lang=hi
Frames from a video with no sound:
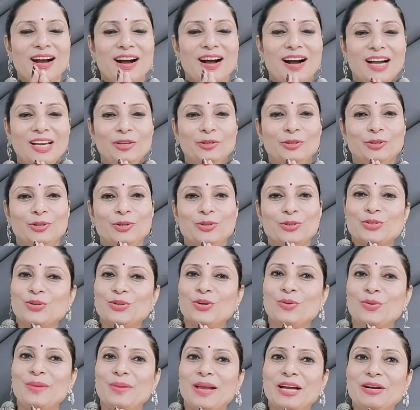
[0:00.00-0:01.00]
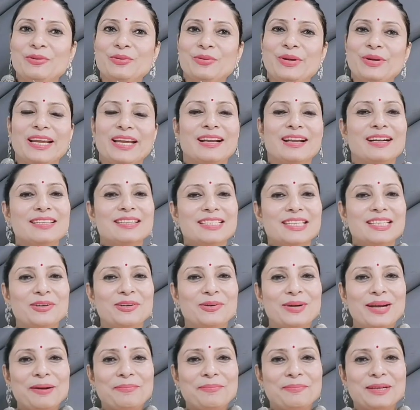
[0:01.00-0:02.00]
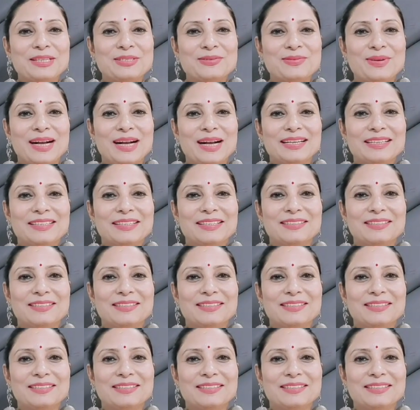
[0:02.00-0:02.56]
हेलो दोस्तों मैं हूँ रेखा सिंह और आपका स्वागत